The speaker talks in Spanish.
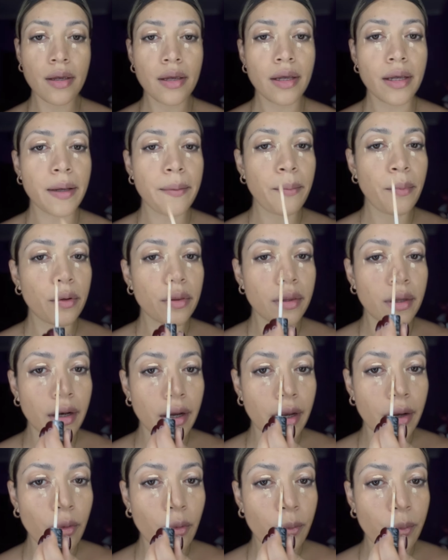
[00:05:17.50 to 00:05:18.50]
Y
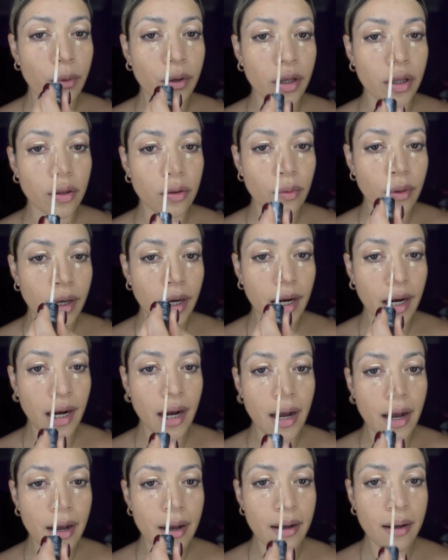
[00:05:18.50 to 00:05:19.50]
pondré un poquito
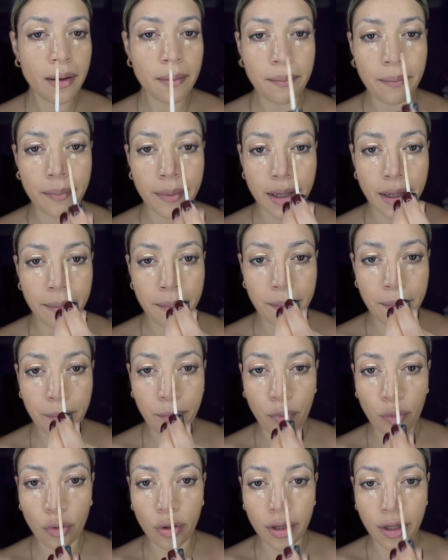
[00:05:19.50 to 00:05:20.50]
acá, para
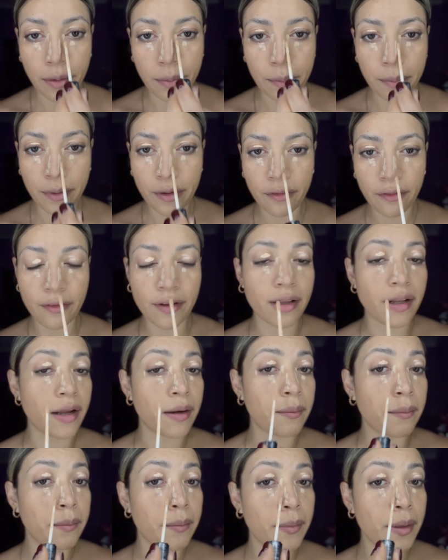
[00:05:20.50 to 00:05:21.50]
poder perfilar
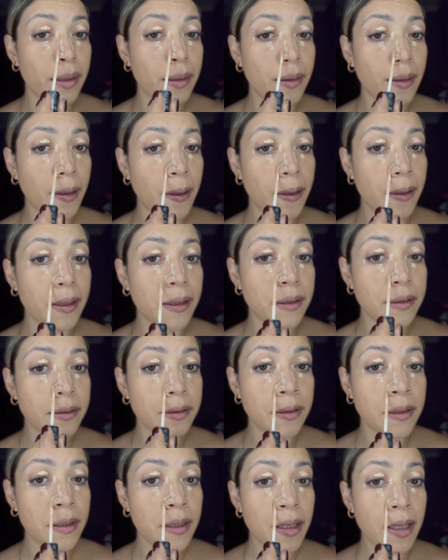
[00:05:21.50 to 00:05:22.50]
mi nariz
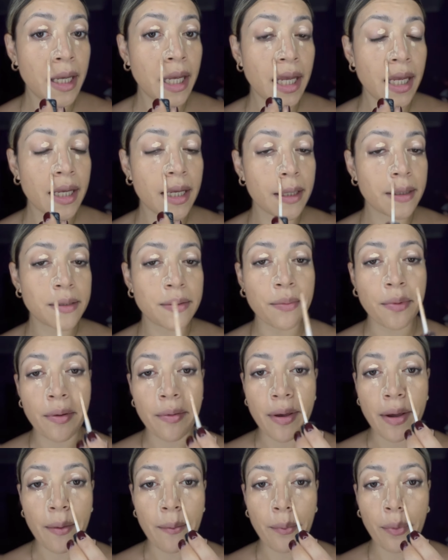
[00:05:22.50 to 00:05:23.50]
y que se me
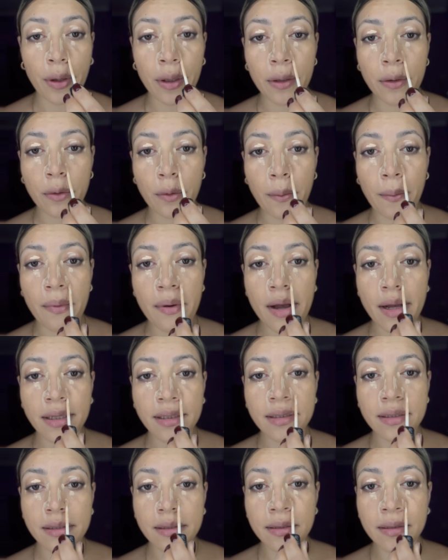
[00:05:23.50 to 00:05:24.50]
vea un poquito
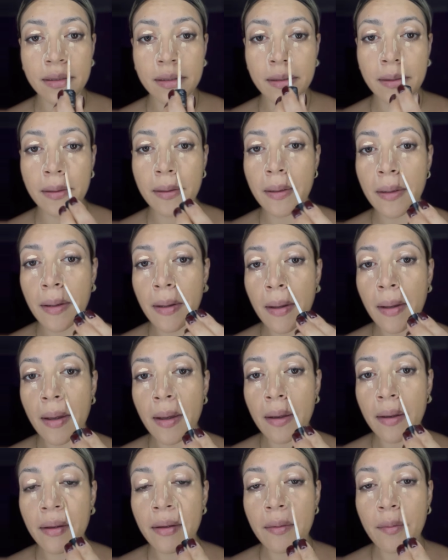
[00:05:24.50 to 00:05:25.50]
más
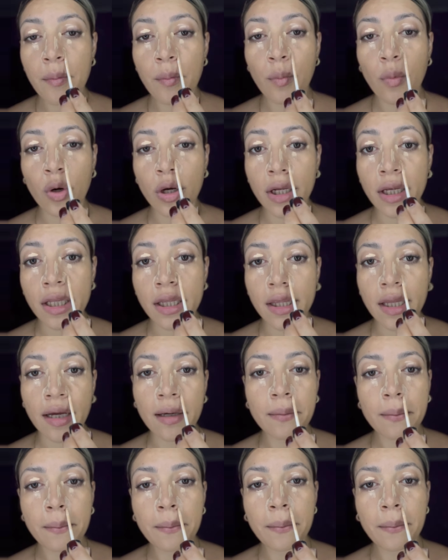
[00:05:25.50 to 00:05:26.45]
bonita.